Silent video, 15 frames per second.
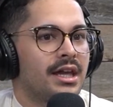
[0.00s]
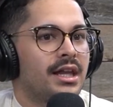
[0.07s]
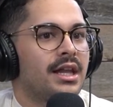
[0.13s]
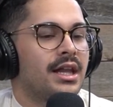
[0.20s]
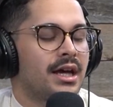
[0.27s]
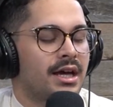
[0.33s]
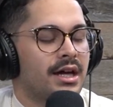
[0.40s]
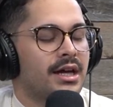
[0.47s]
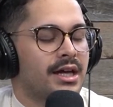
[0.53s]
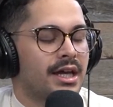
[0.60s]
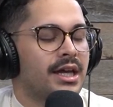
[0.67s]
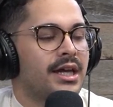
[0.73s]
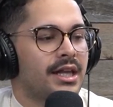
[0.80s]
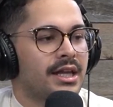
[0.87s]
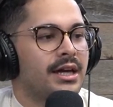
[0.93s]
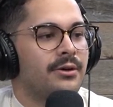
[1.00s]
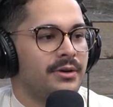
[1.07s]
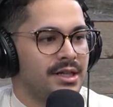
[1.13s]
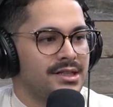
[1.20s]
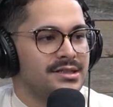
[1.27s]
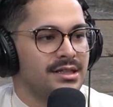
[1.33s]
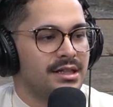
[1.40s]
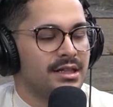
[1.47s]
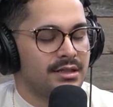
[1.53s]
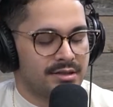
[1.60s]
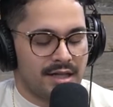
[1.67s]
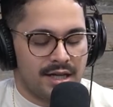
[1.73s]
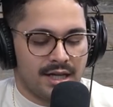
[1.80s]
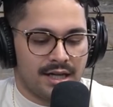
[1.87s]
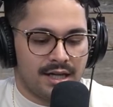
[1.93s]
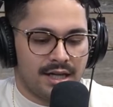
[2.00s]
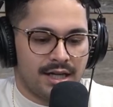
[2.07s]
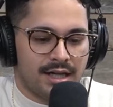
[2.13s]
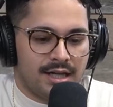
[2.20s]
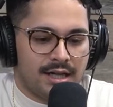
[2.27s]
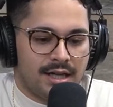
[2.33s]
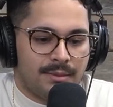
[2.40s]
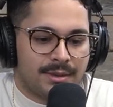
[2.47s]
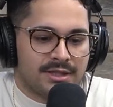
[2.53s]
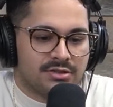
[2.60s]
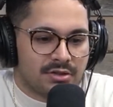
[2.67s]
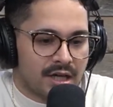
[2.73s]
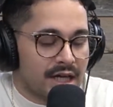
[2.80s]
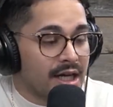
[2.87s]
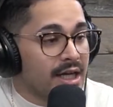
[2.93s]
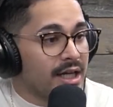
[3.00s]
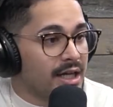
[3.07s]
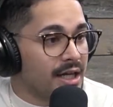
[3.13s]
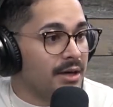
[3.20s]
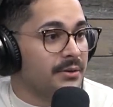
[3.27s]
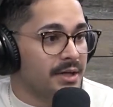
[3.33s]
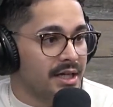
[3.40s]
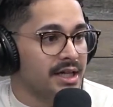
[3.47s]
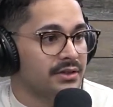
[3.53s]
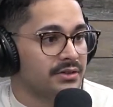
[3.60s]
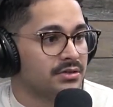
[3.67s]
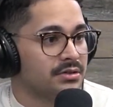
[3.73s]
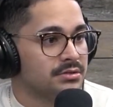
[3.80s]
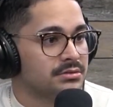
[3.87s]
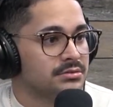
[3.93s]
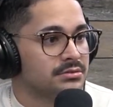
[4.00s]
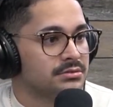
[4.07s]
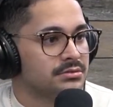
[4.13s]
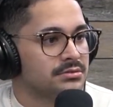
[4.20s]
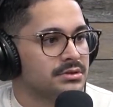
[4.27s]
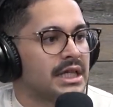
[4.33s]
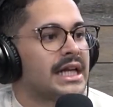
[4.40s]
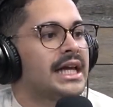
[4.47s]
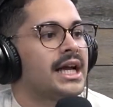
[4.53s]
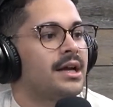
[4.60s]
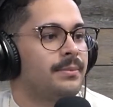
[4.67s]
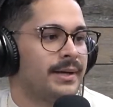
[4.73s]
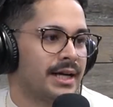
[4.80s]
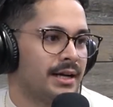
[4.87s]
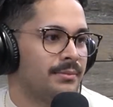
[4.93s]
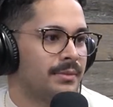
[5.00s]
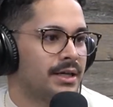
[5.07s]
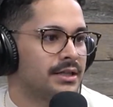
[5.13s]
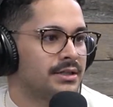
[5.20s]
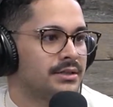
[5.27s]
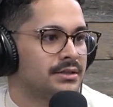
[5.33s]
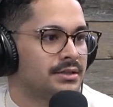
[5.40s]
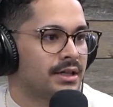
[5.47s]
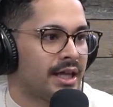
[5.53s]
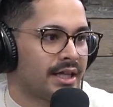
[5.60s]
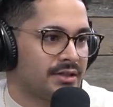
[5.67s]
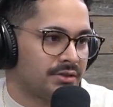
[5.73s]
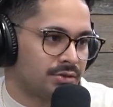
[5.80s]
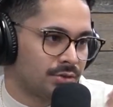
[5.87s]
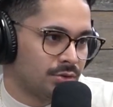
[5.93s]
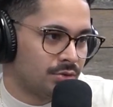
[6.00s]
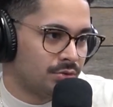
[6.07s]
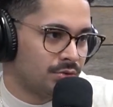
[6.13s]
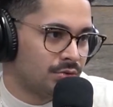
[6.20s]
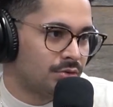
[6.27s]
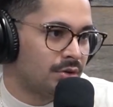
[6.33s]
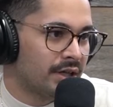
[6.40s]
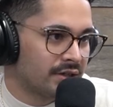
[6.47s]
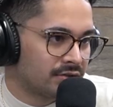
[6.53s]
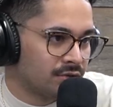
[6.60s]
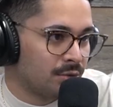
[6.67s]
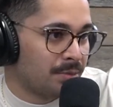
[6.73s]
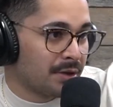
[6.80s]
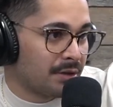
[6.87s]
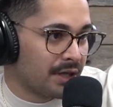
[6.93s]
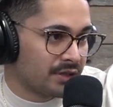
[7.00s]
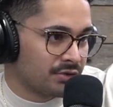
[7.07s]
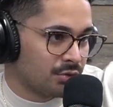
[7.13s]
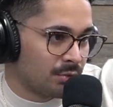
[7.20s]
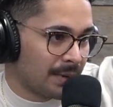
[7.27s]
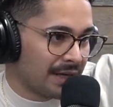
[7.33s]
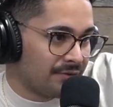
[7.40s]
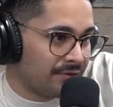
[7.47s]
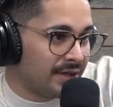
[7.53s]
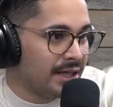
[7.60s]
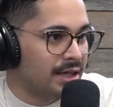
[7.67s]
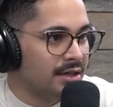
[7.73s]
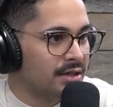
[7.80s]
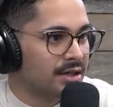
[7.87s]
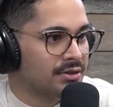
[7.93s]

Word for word: eh, la, que quería ver esa, o sea, la, persona que quería ver eso tenía que pagar más. En su, en su, en su perfil,